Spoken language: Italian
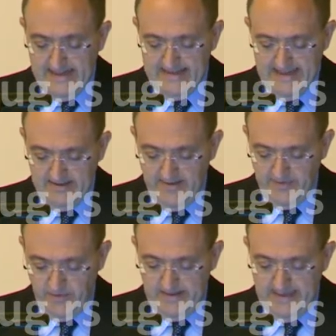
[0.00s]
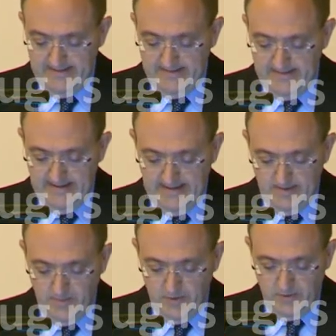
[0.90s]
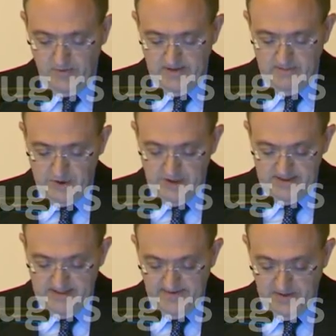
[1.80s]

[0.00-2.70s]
le date fondanti del rapporto di amicizia